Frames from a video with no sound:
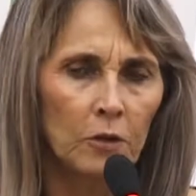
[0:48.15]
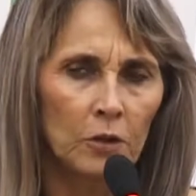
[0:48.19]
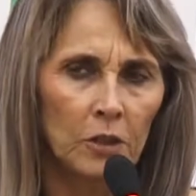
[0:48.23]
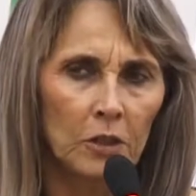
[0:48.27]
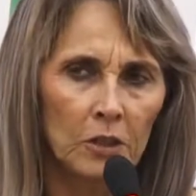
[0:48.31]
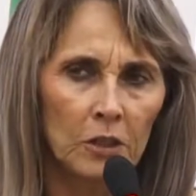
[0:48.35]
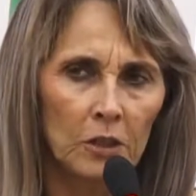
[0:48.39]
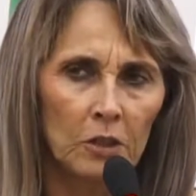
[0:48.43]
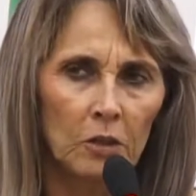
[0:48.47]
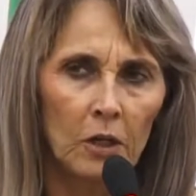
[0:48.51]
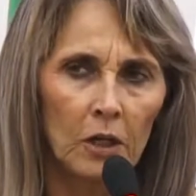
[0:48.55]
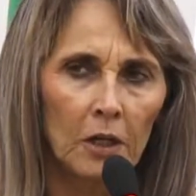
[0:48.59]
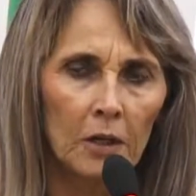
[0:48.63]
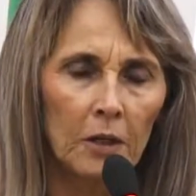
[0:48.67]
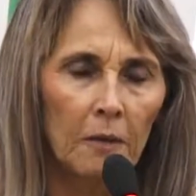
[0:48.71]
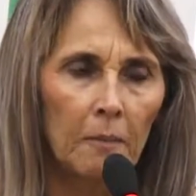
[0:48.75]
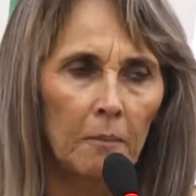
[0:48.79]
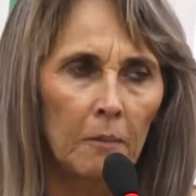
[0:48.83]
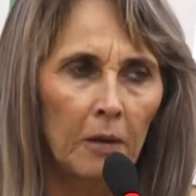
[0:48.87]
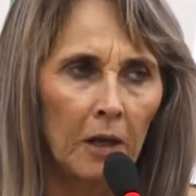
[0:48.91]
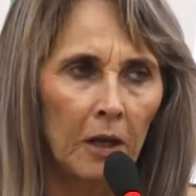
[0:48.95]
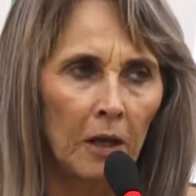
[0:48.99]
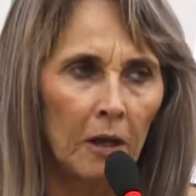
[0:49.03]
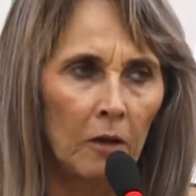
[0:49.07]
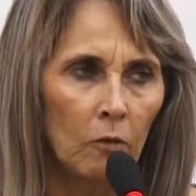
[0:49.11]
acho que a senhora
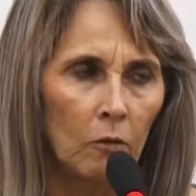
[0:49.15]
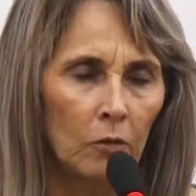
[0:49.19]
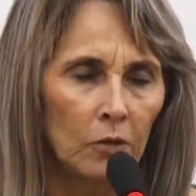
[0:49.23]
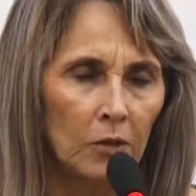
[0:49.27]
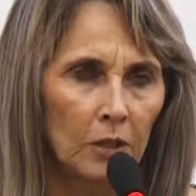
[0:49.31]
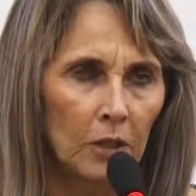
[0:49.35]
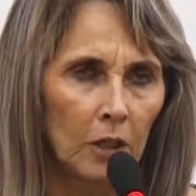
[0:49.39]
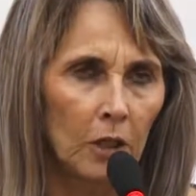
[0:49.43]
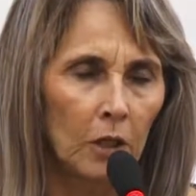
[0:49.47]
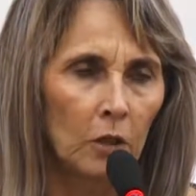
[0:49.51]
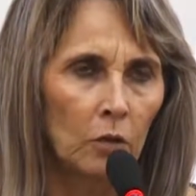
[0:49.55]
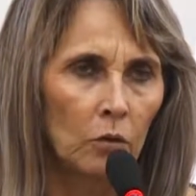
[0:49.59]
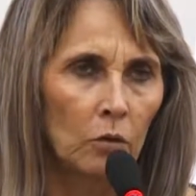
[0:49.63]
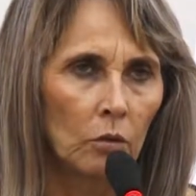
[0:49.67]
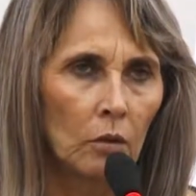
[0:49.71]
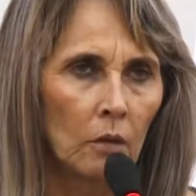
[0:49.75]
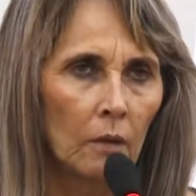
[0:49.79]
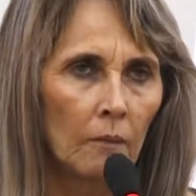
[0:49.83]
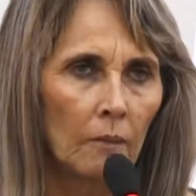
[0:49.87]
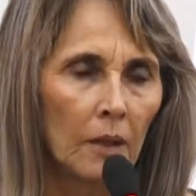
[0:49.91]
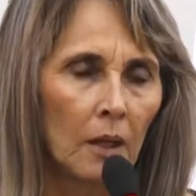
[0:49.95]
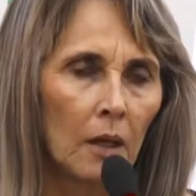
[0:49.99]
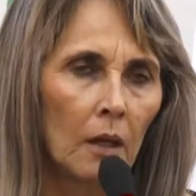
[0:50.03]
também, o Sandro.